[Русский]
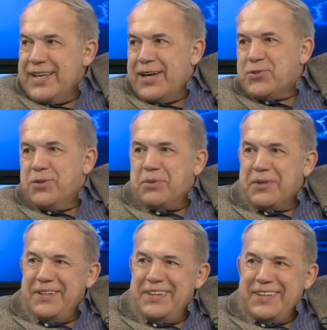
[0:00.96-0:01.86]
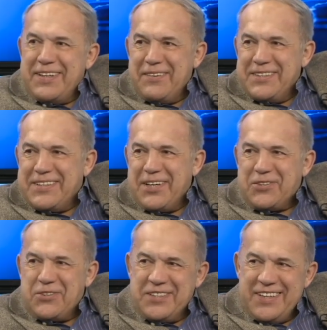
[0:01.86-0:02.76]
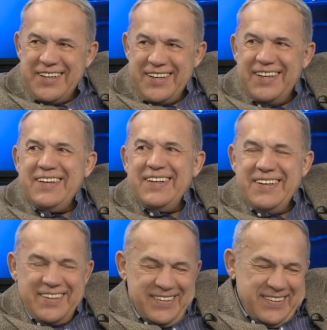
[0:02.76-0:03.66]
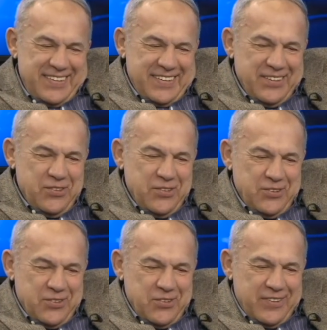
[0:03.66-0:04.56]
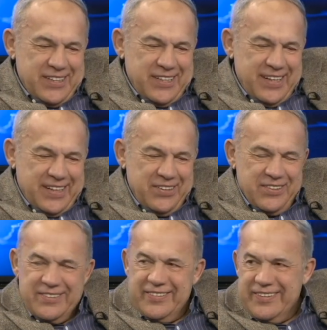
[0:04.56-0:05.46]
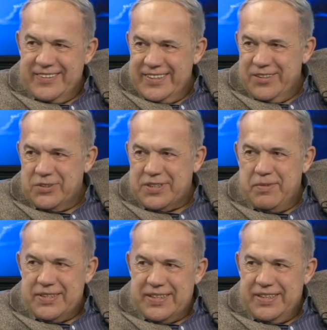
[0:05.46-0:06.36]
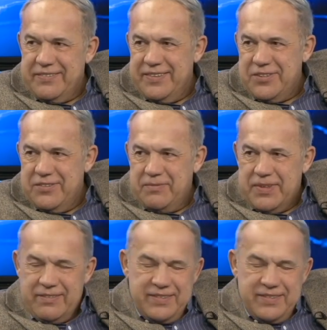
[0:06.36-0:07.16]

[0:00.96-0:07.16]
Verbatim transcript: старшого покоління, навіть старшого за шановного товариша, який додзвонився, на русском языке отвечу вам.